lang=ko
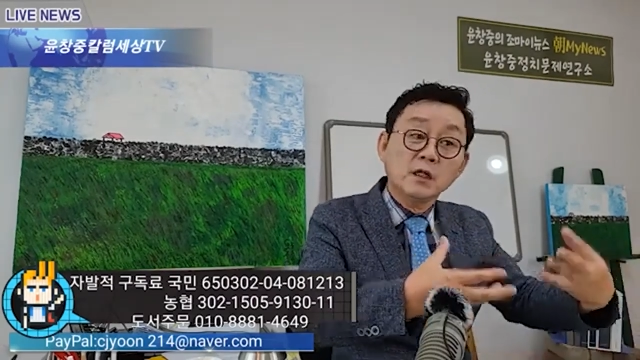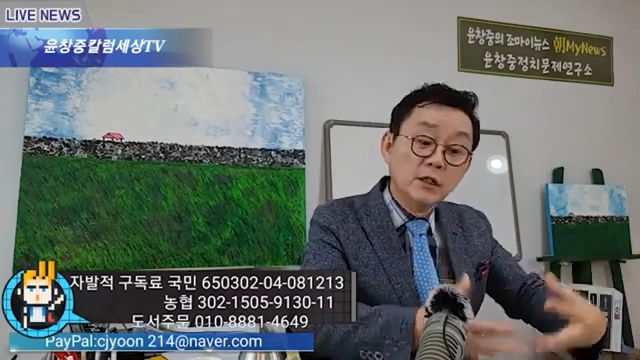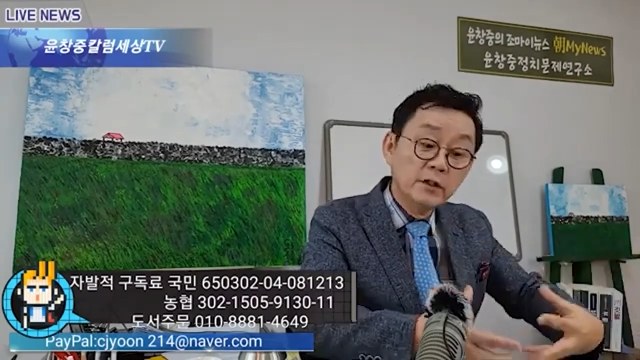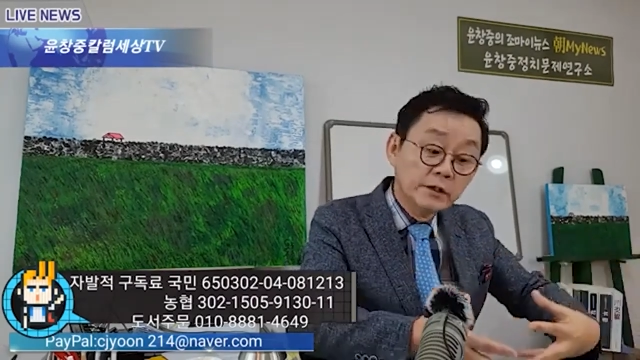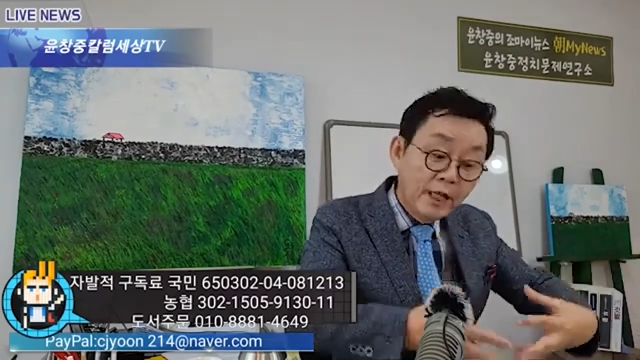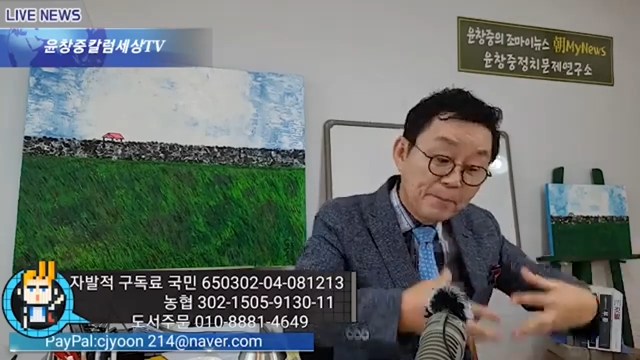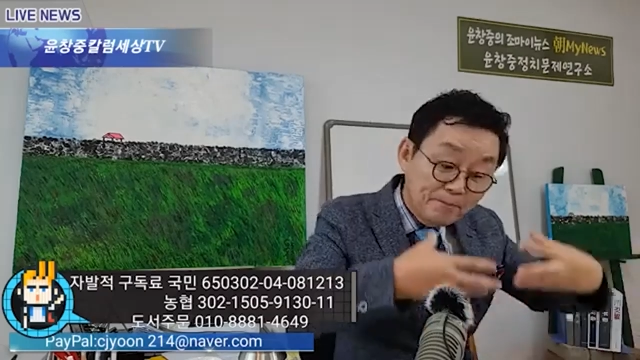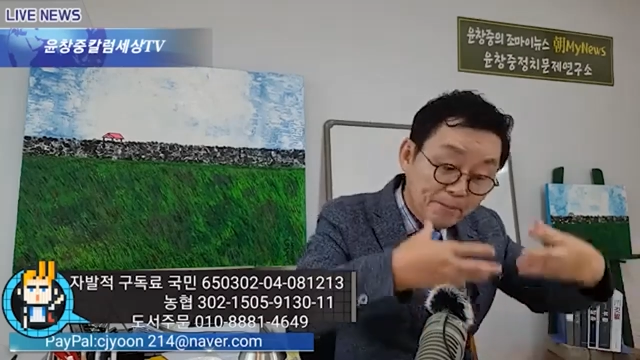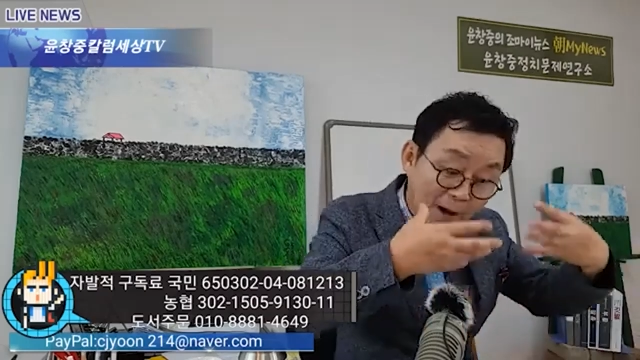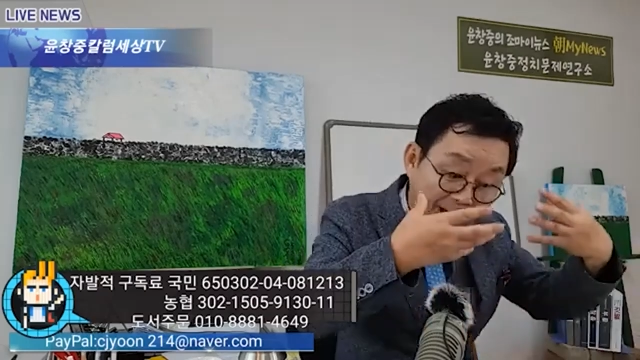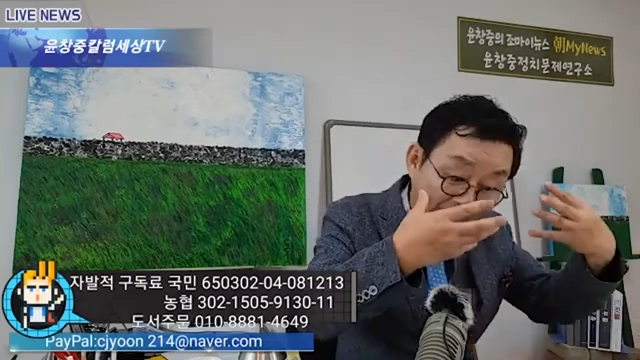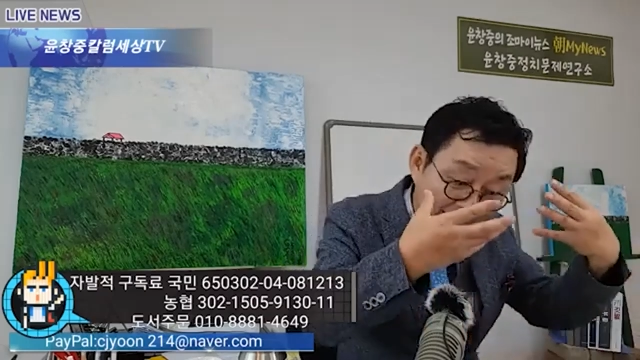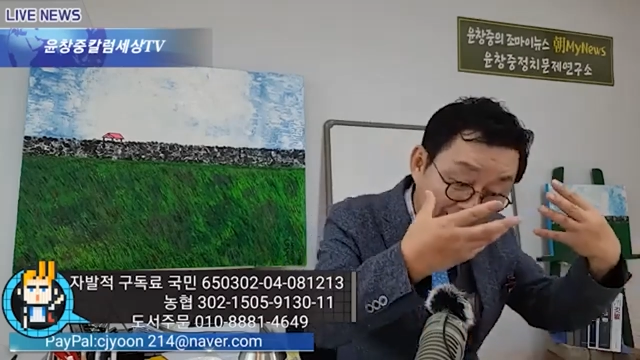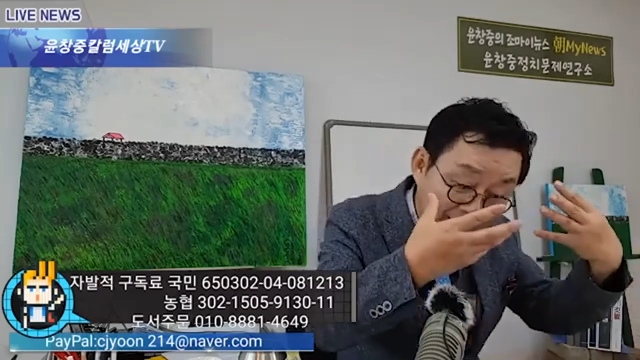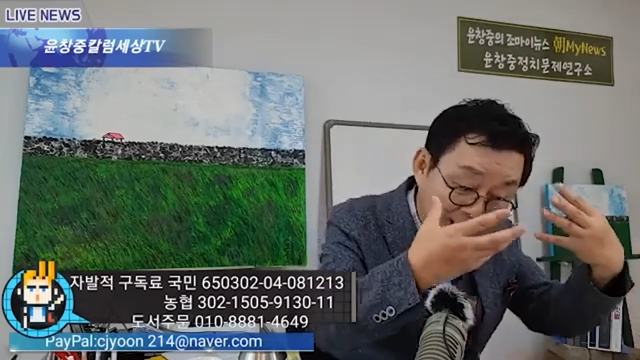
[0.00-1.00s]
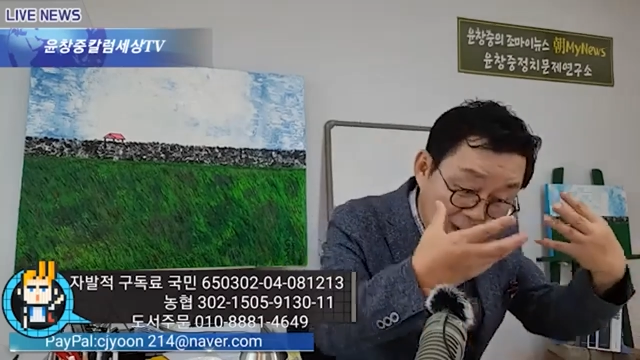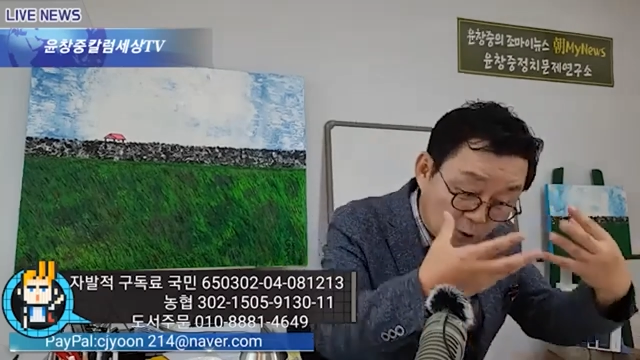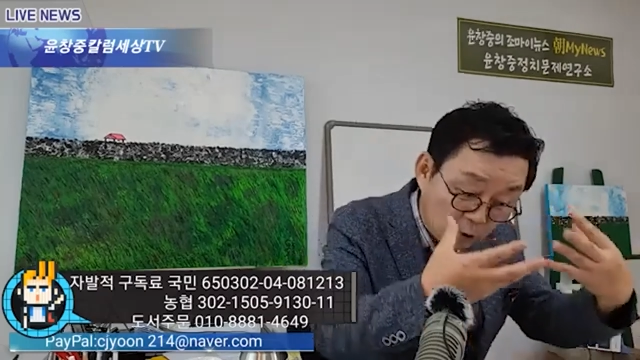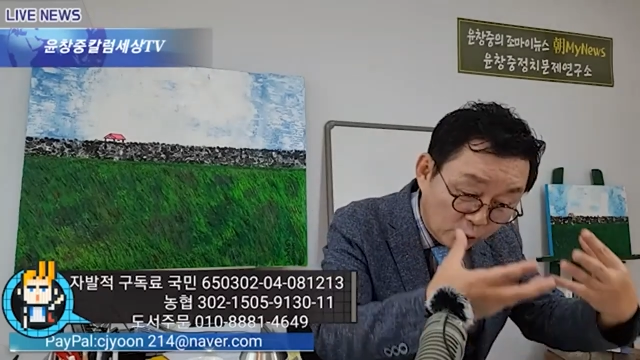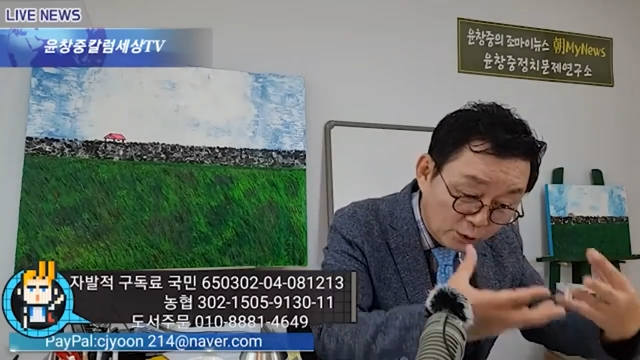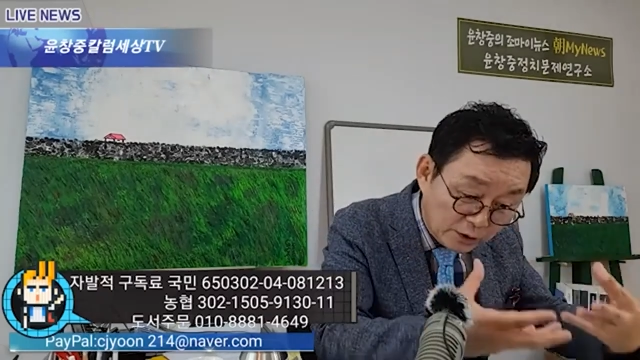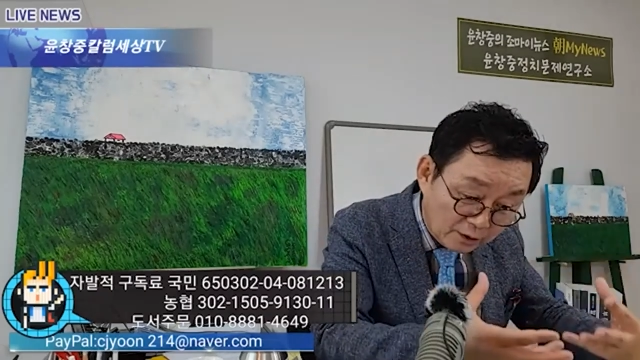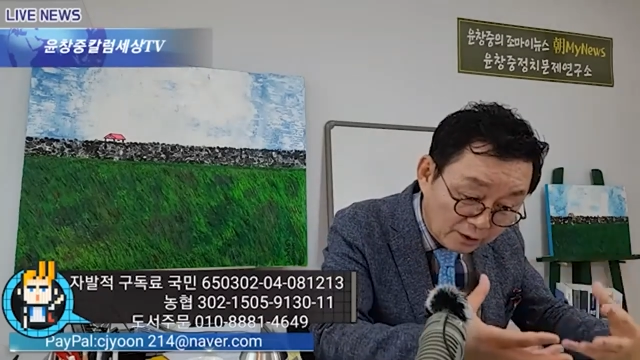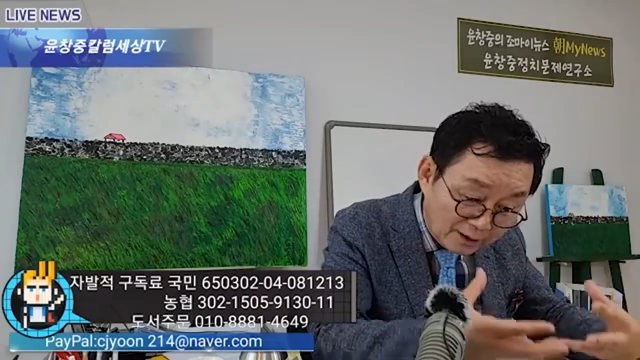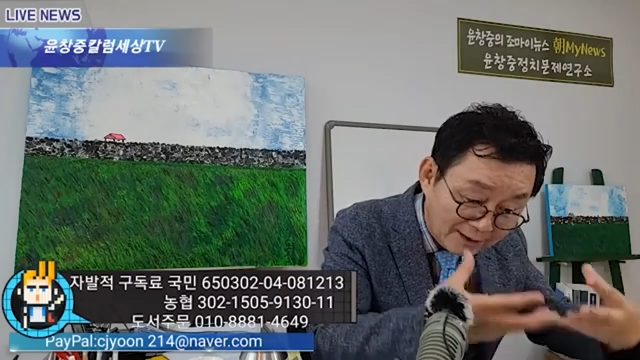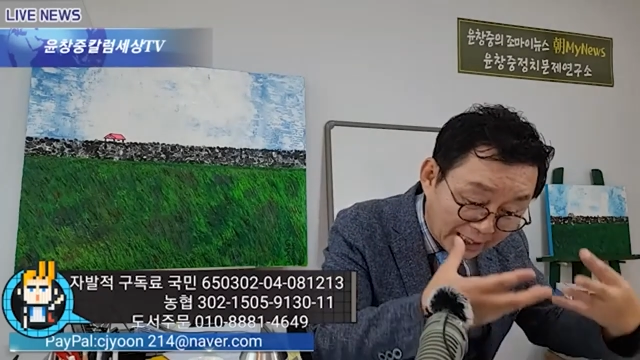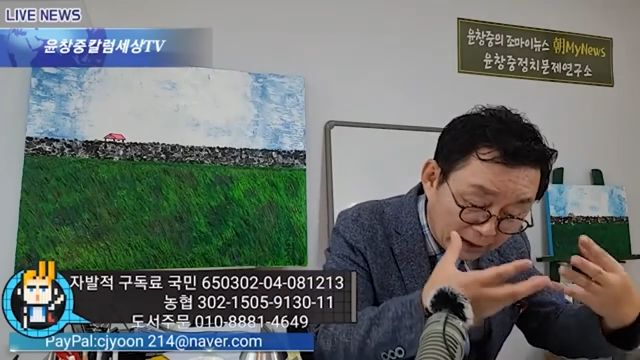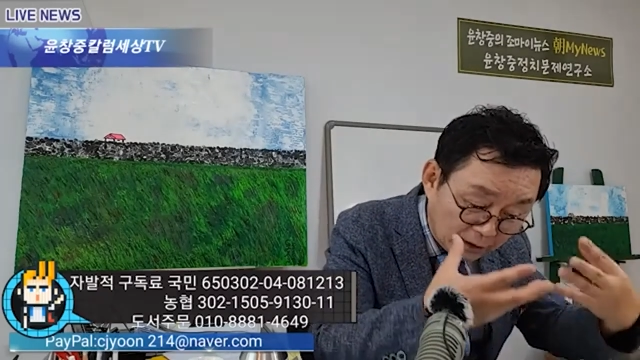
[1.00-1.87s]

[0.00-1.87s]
그런데 박근혜 대통령을